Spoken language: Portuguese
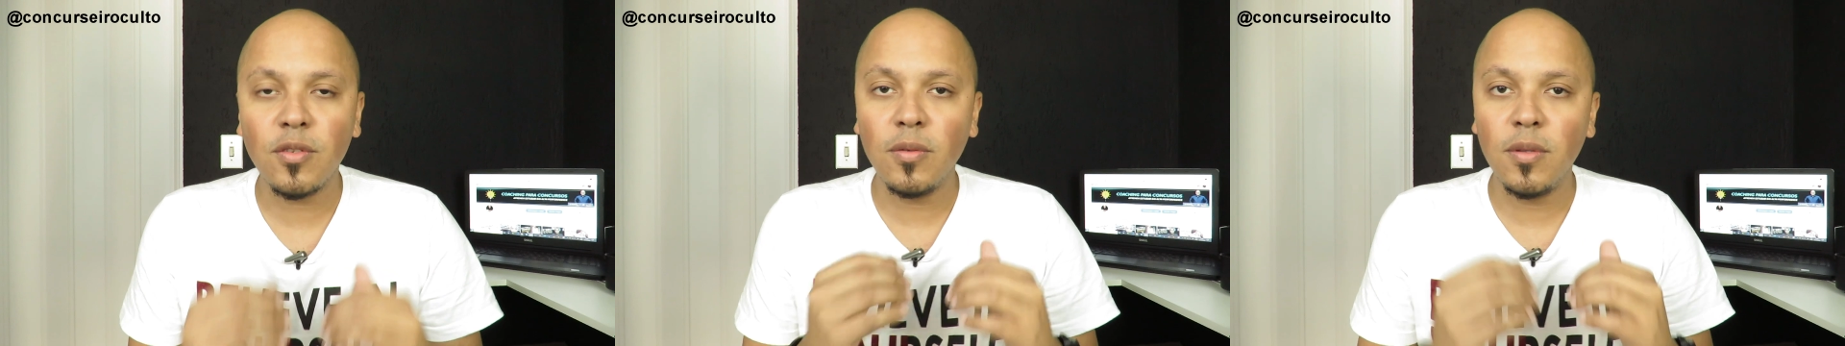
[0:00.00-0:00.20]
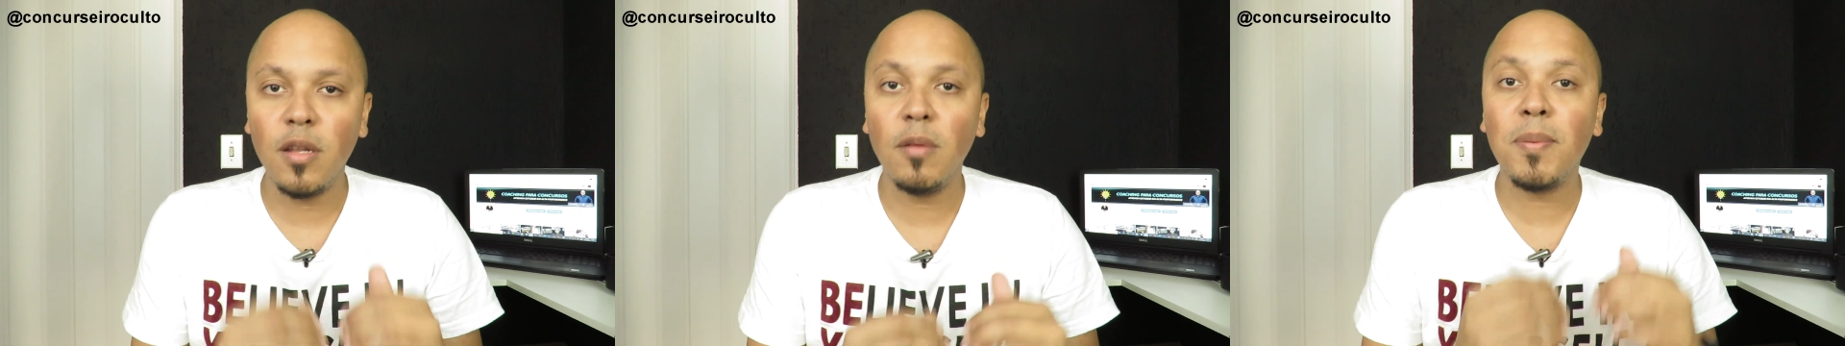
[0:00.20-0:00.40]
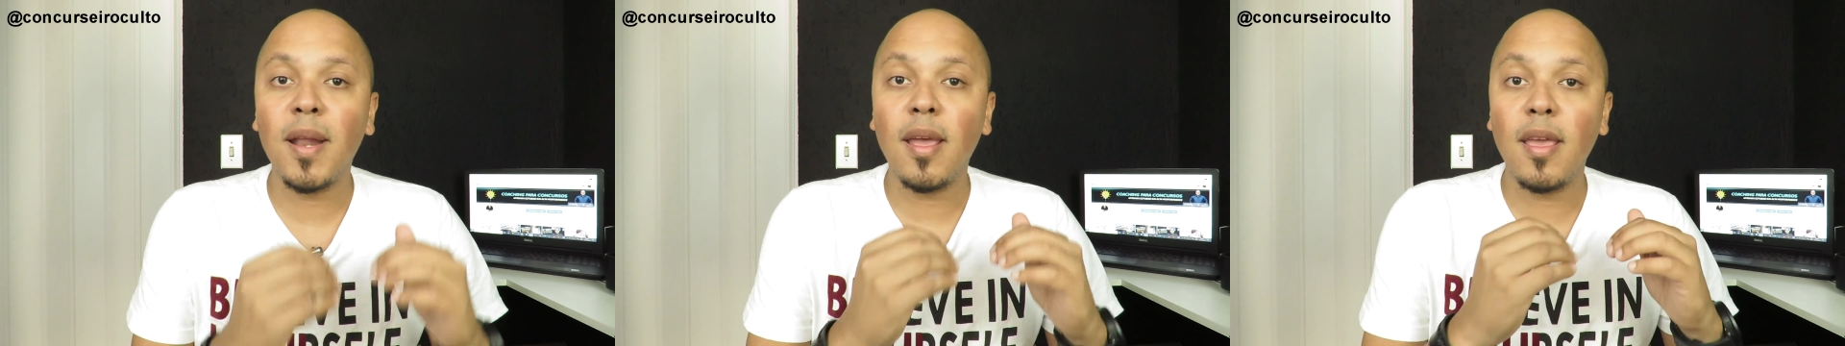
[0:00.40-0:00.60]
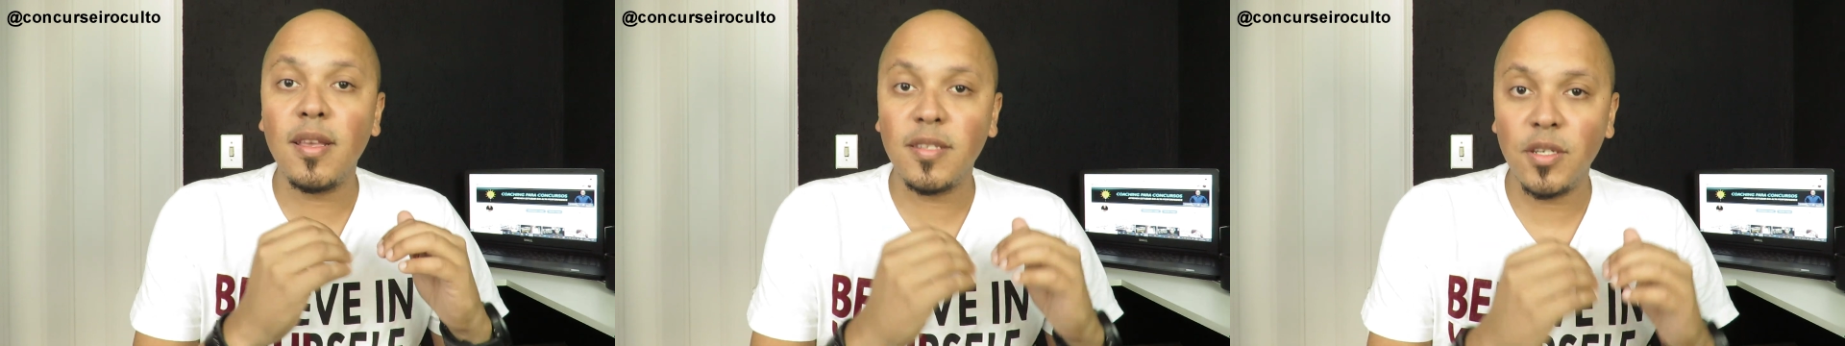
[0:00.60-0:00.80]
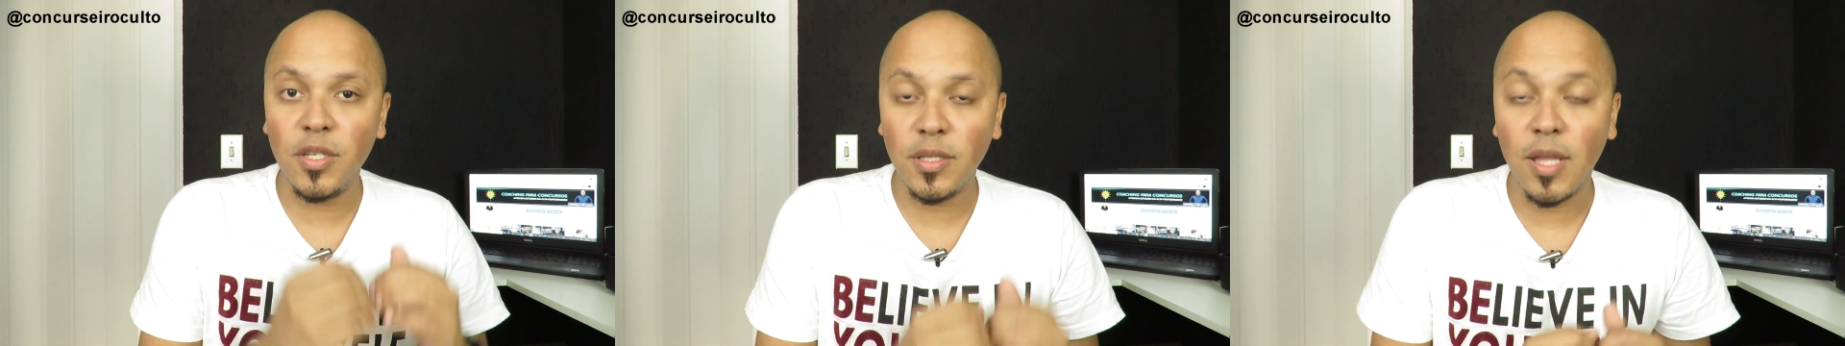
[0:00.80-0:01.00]
estudando para
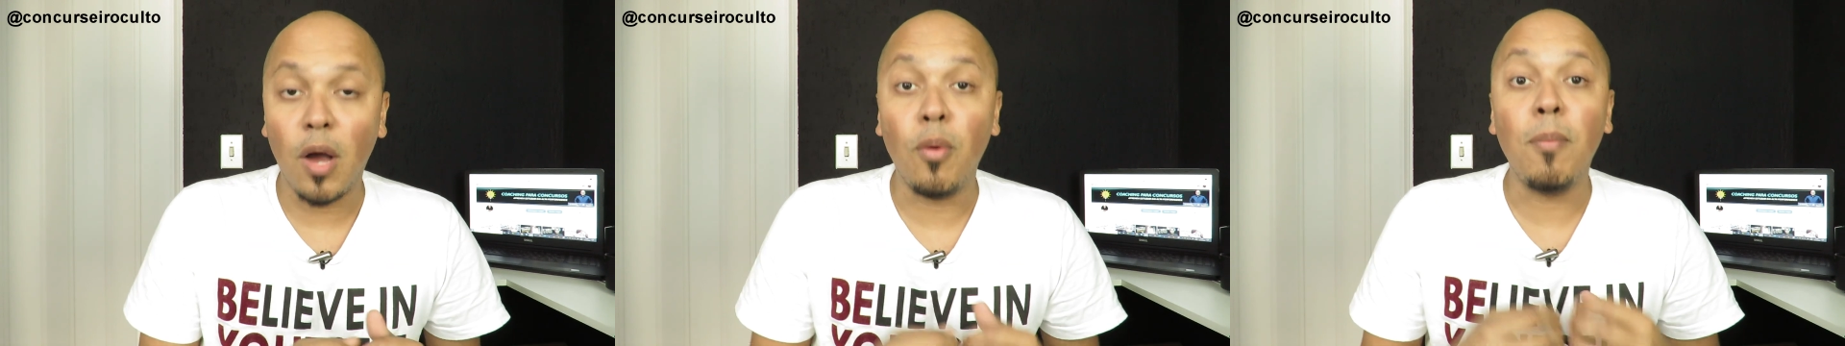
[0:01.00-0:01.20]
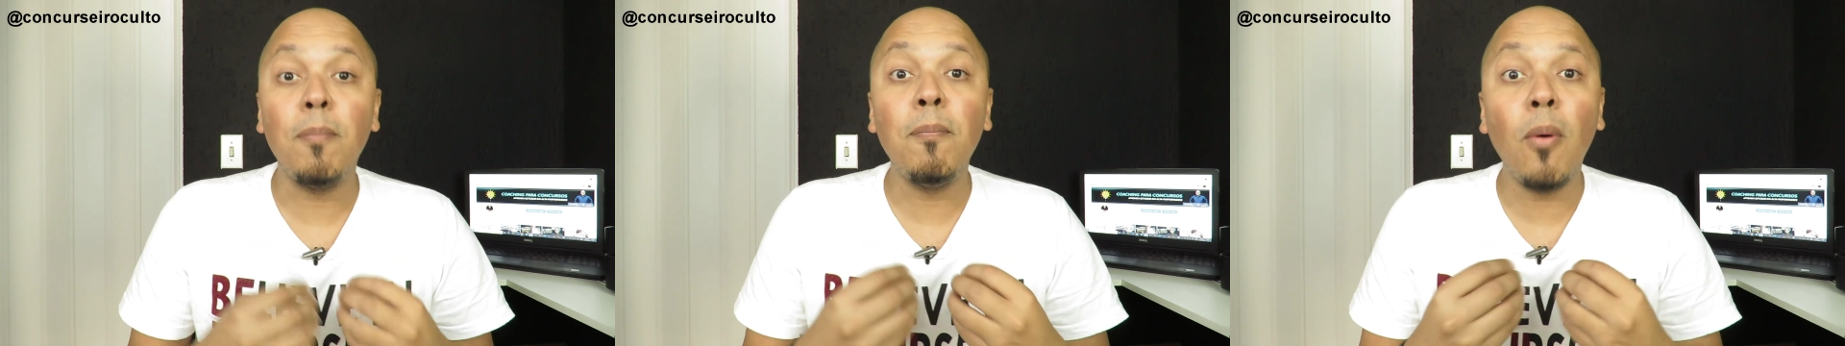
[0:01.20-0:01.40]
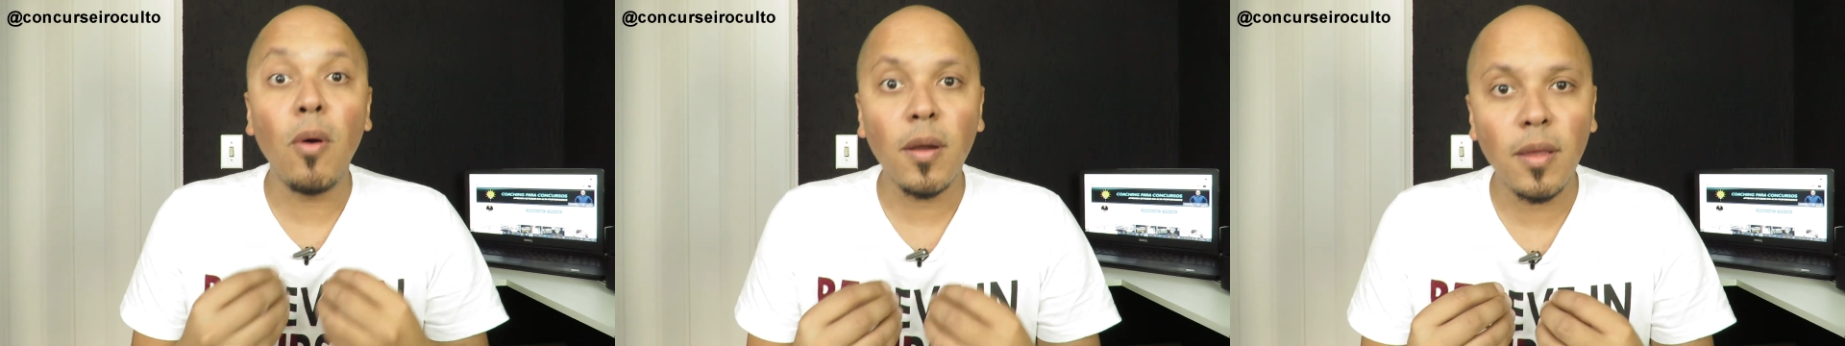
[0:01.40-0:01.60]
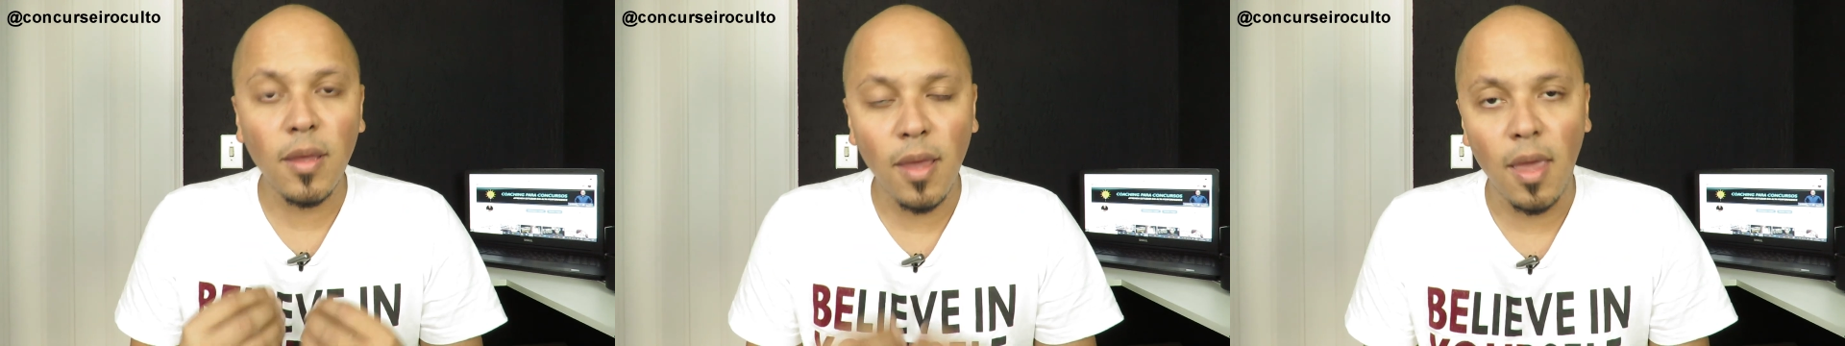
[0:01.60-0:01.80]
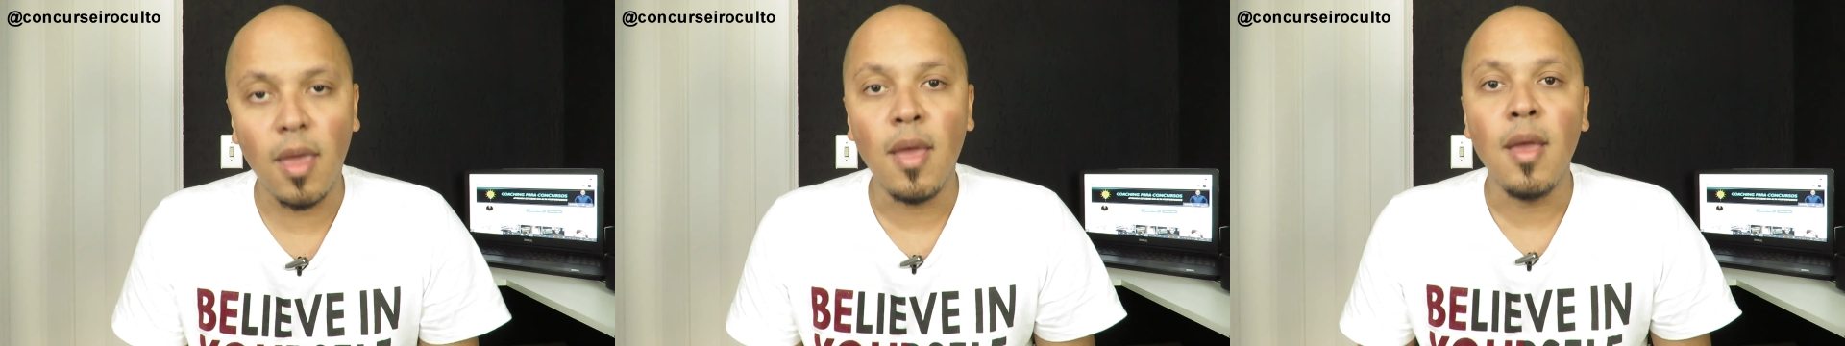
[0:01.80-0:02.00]
esse edital. Por
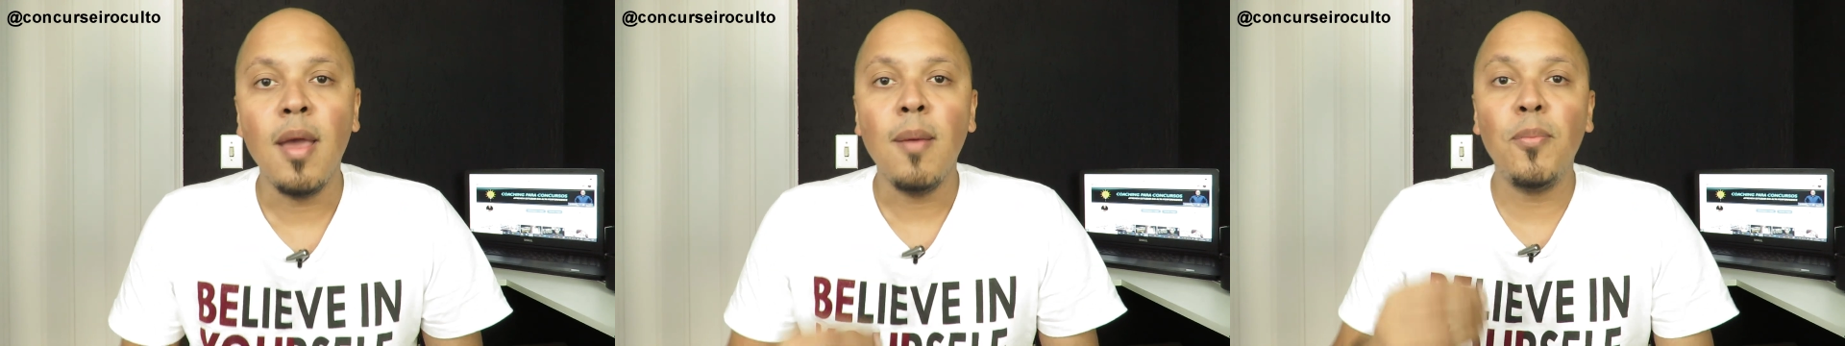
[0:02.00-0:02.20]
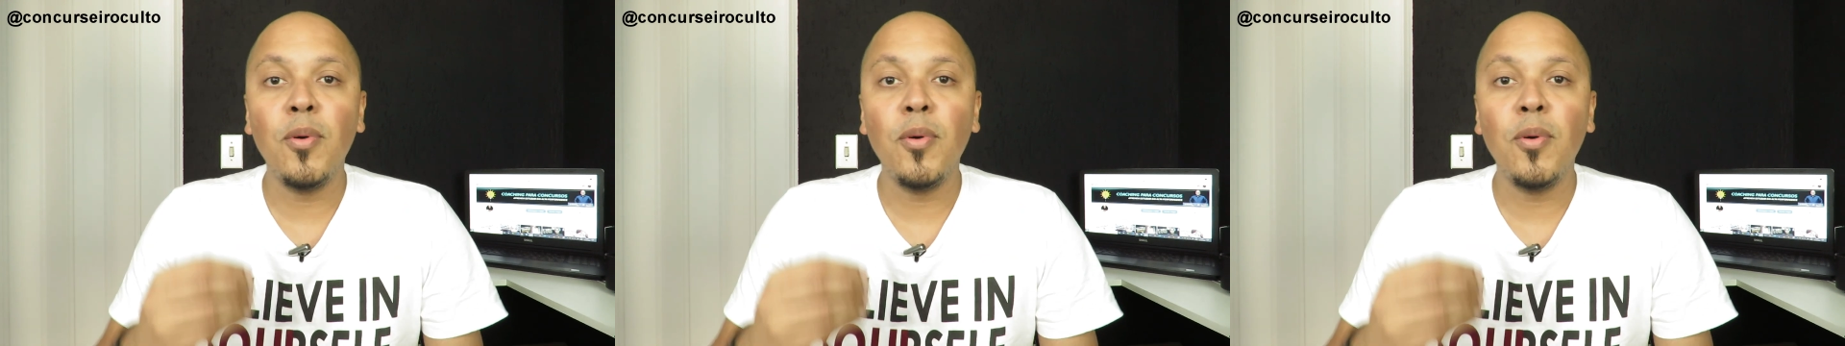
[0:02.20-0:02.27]
quê?